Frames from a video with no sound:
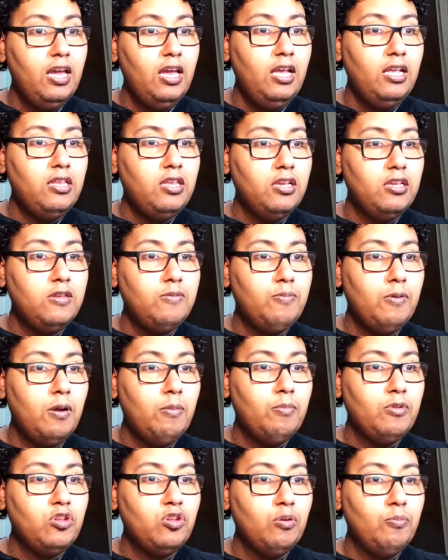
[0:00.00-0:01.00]
e
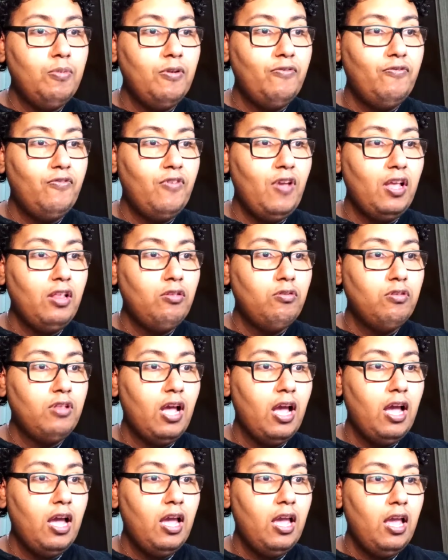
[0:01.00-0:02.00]
transforma sob efeito
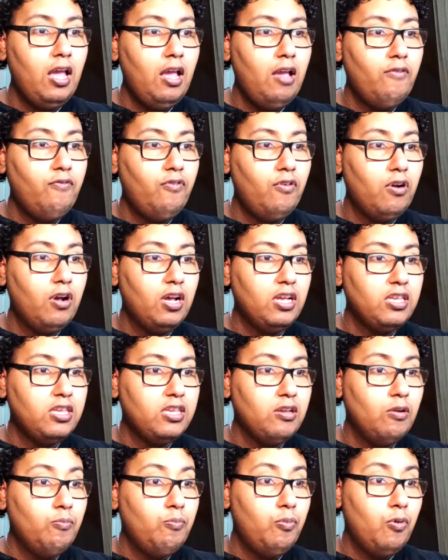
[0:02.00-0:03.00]
da
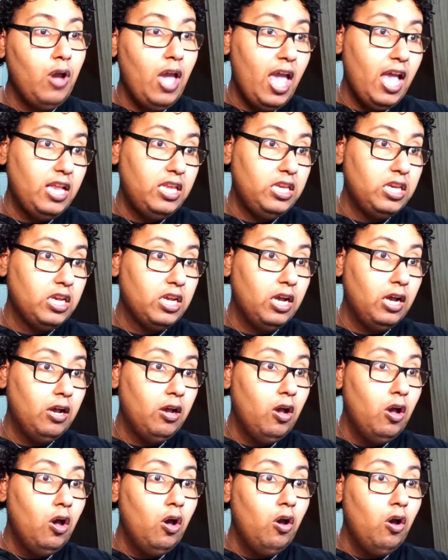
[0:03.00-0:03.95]
evocação poética